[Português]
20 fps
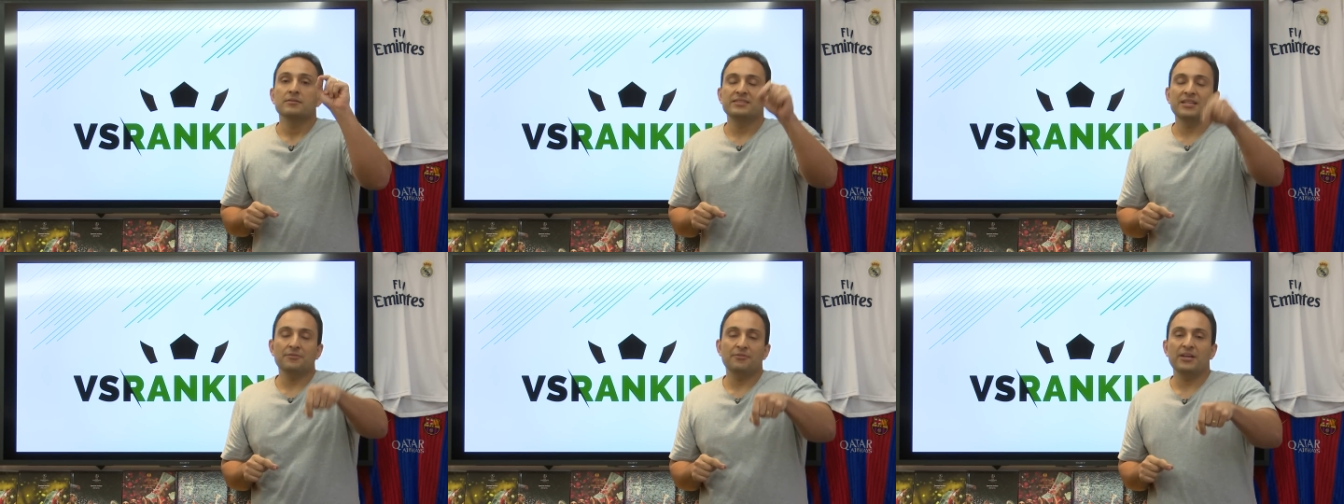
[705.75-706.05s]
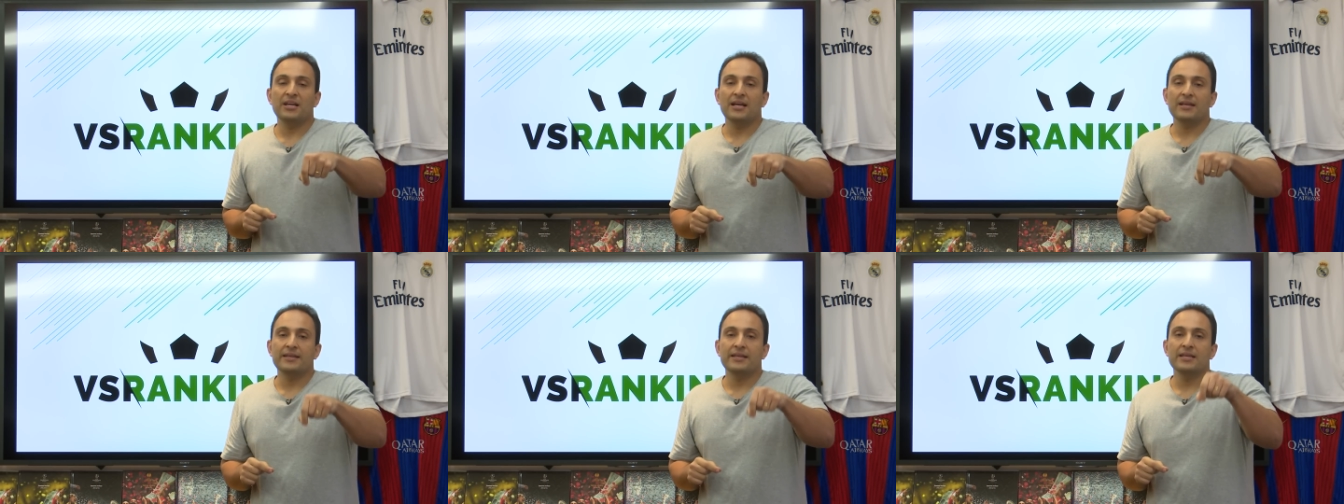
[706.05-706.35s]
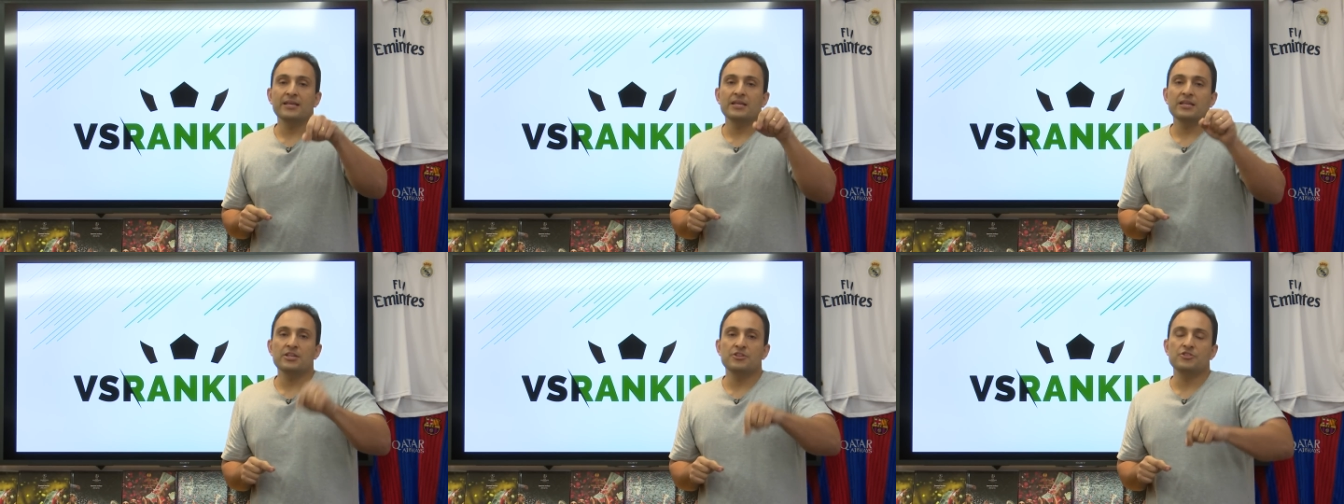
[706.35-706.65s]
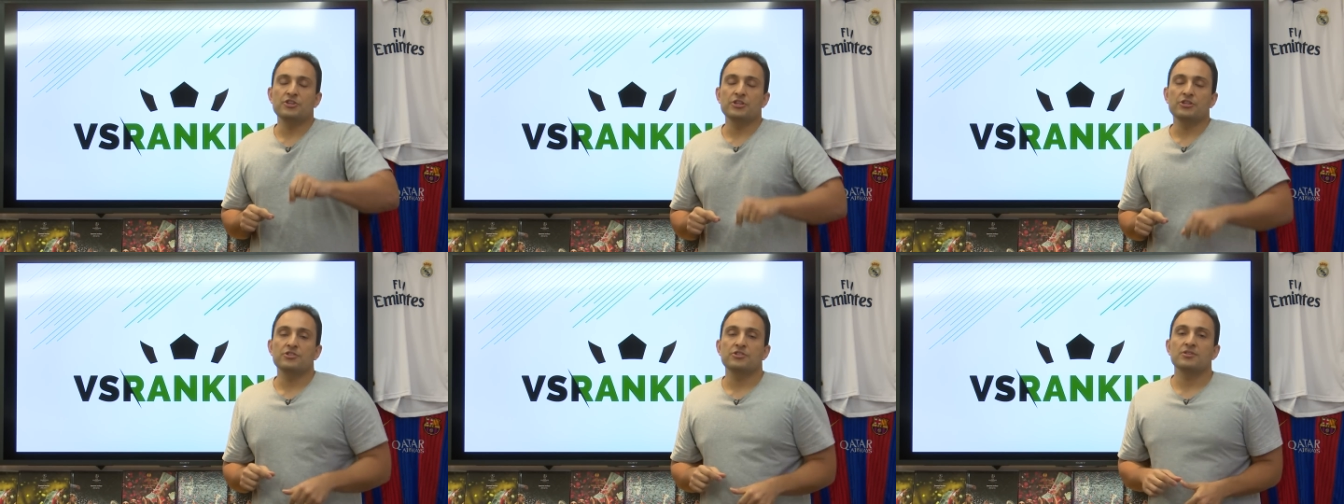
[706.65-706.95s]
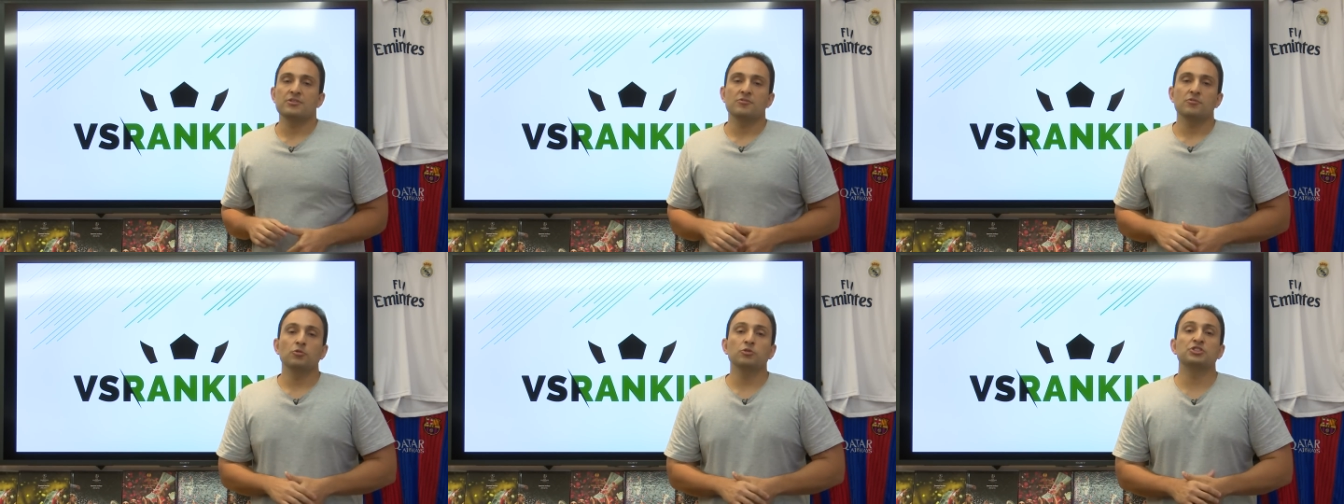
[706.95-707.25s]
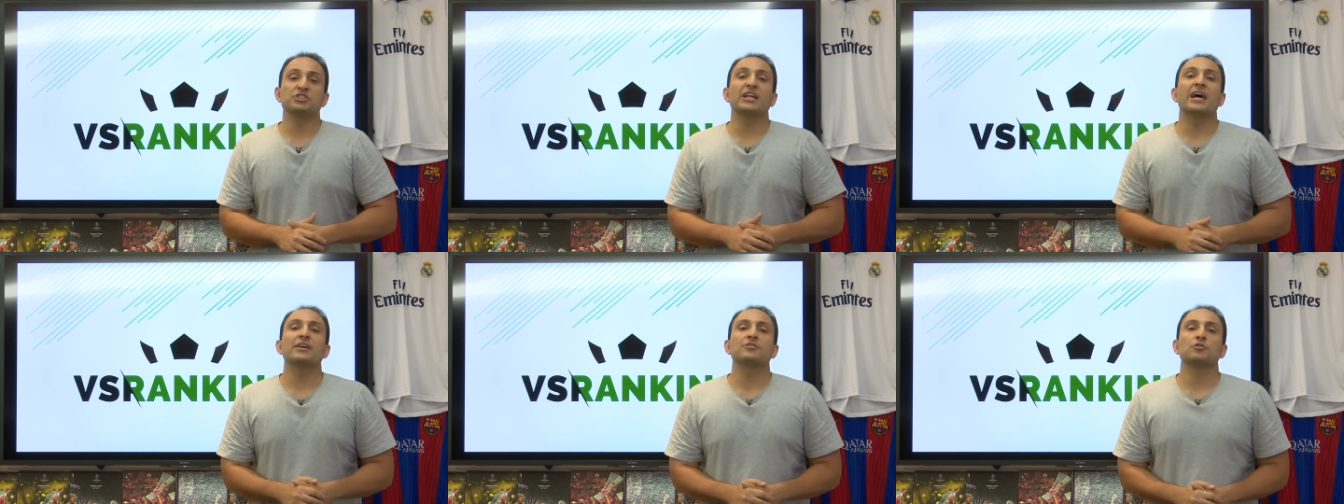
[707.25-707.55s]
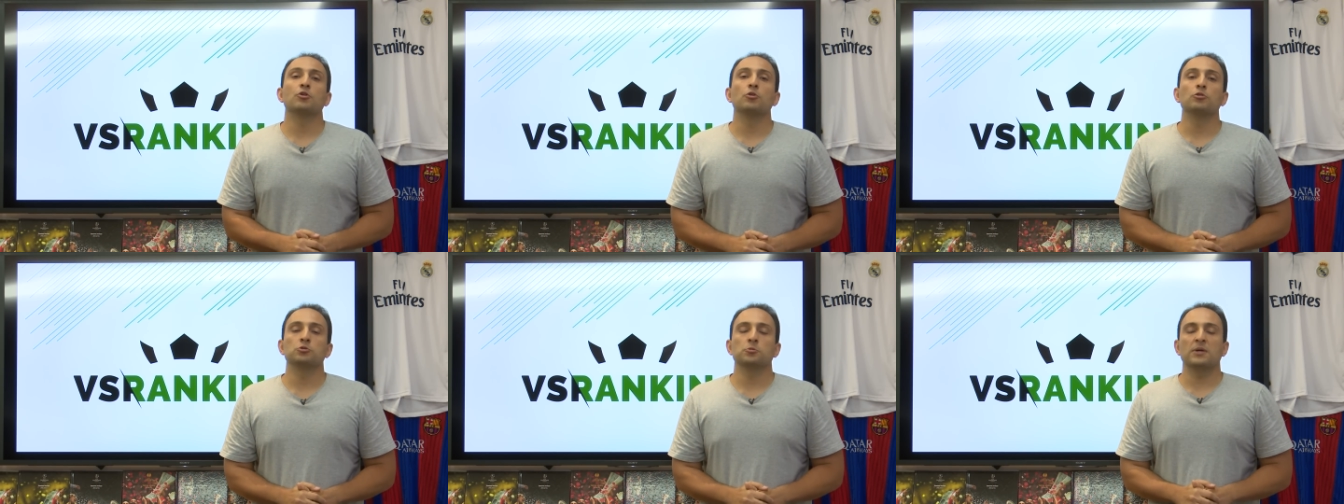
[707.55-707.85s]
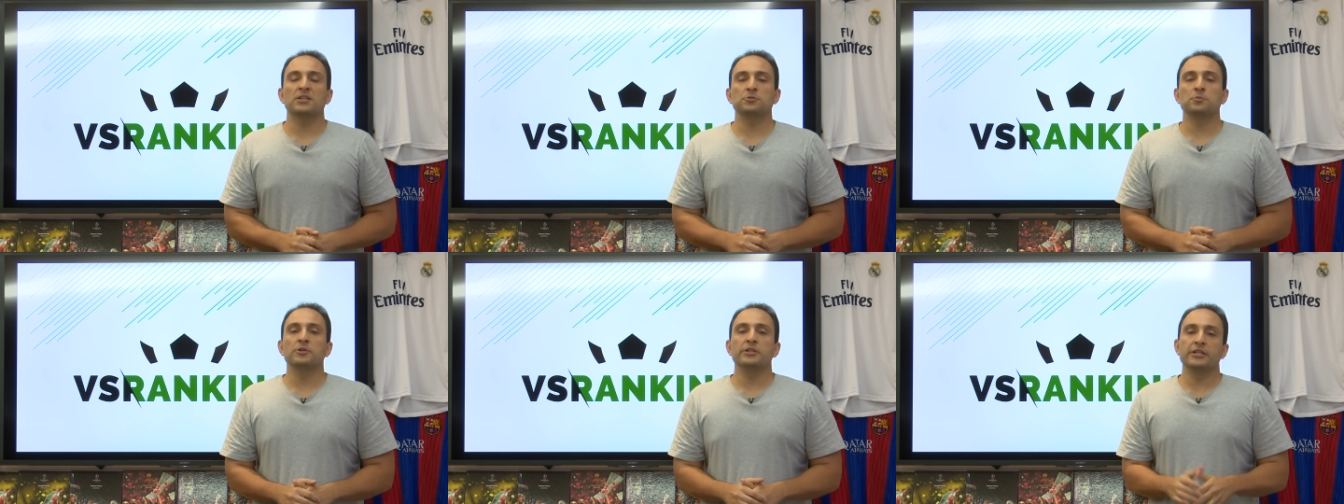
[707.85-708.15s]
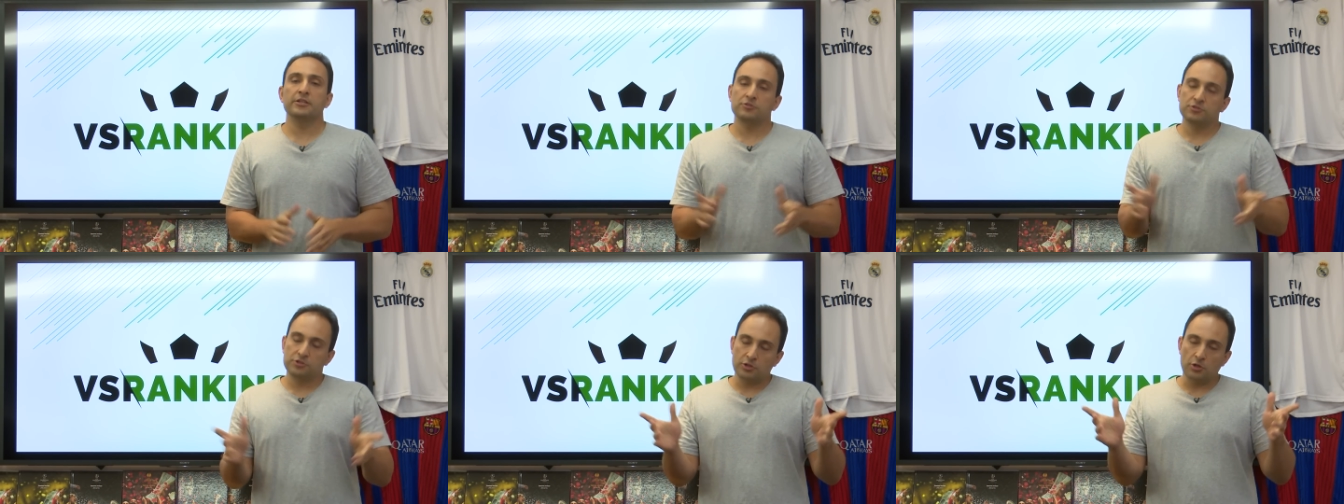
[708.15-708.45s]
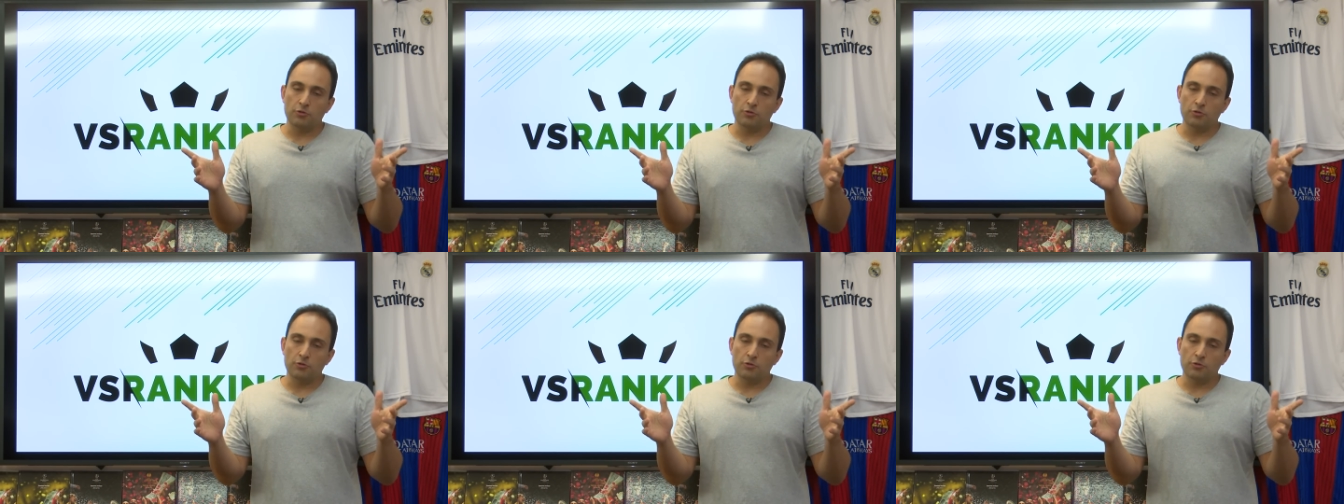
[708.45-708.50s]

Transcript: Você vem aqui e diz os 10 gols mais bonitos que